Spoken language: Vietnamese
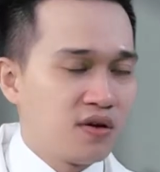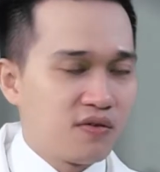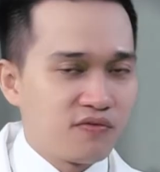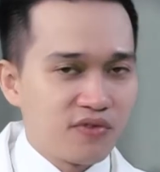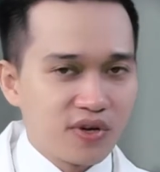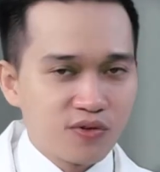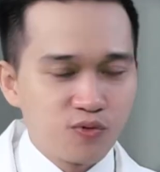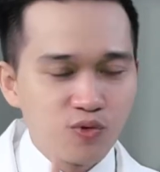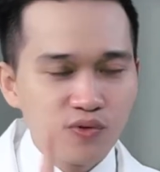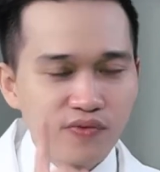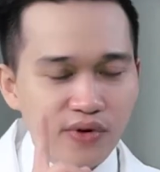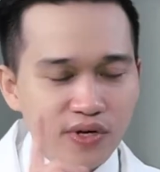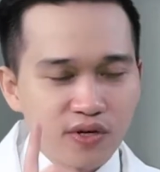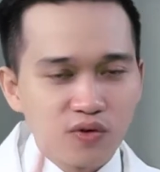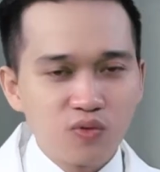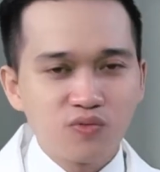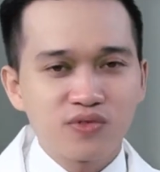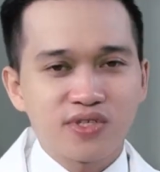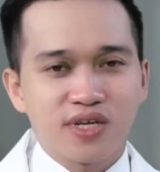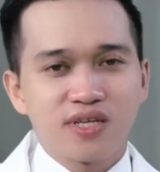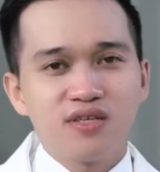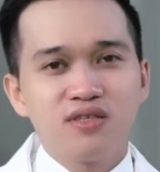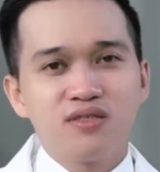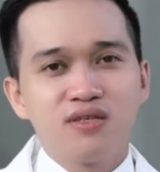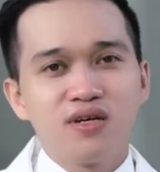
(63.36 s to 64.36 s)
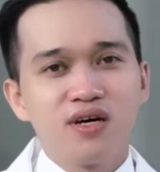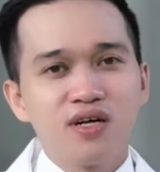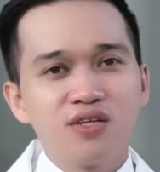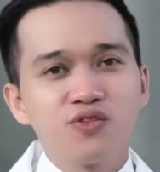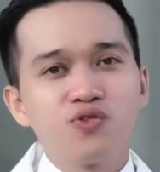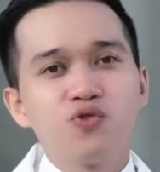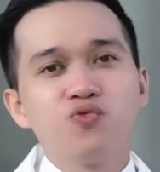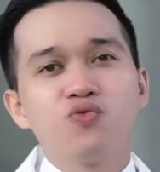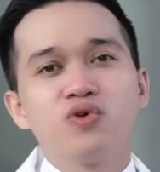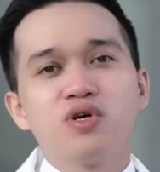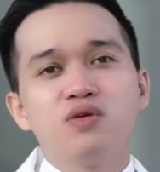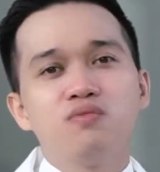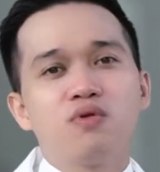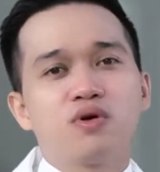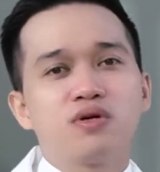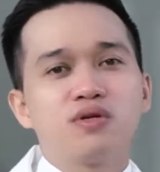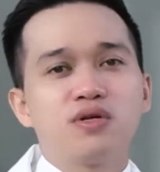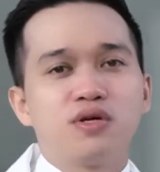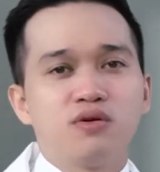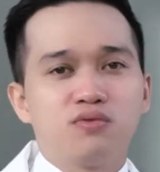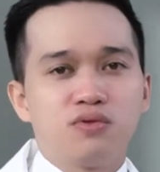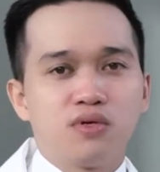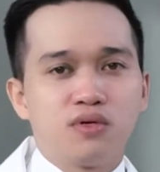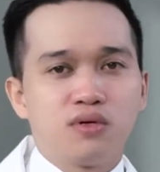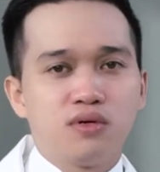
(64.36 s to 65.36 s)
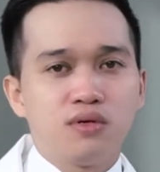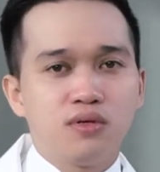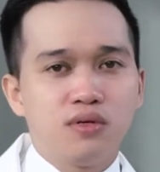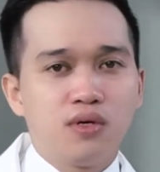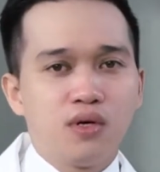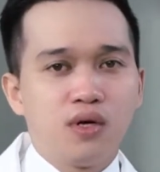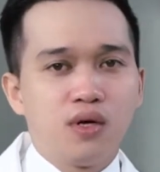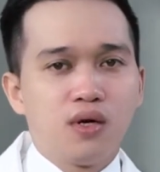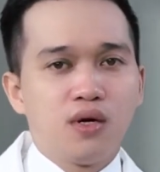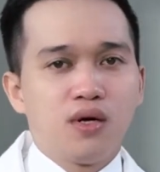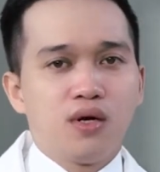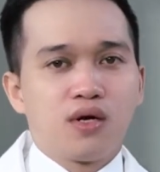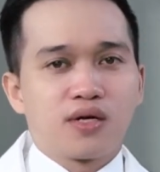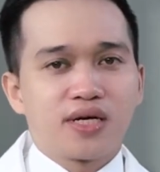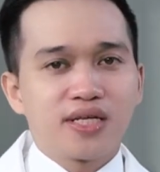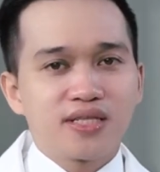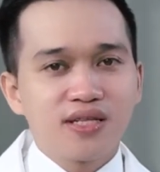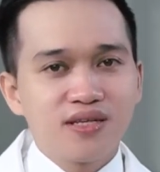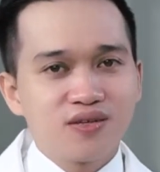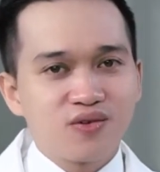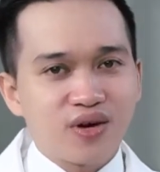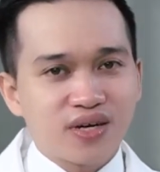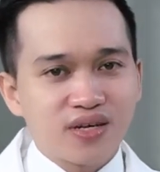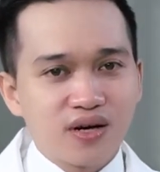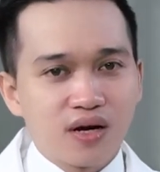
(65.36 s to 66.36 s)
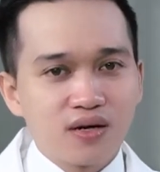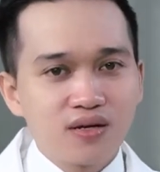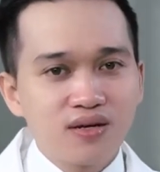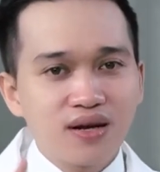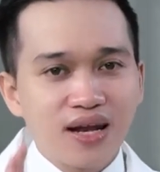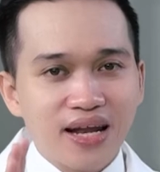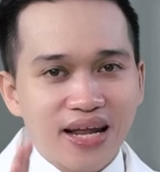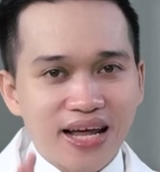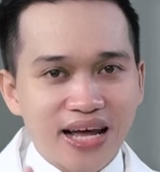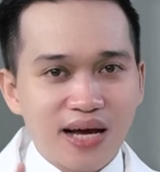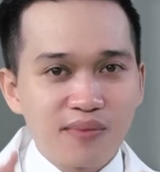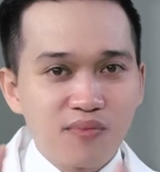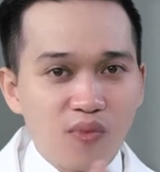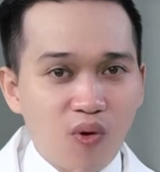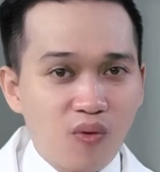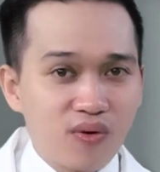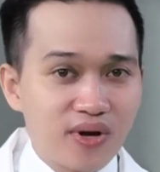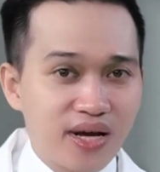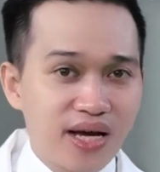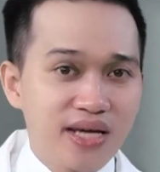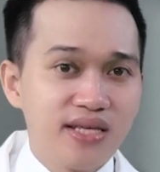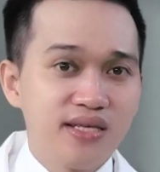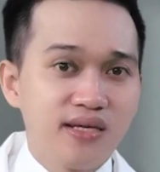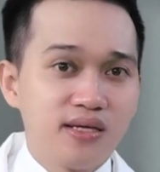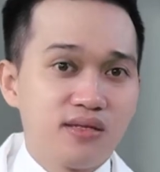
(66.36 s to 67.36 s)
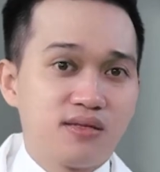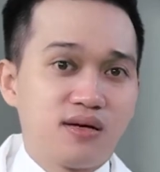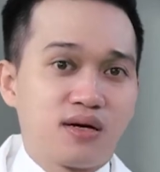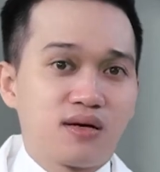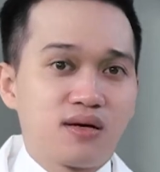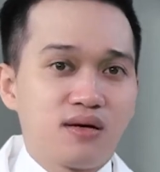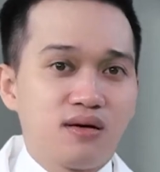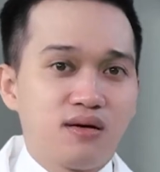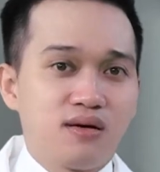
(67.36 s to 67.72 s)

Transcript: và quý vị cũng sẽ nên chú ý một cái điều nữa cái tinh hoàng ẩn là một cái dị tật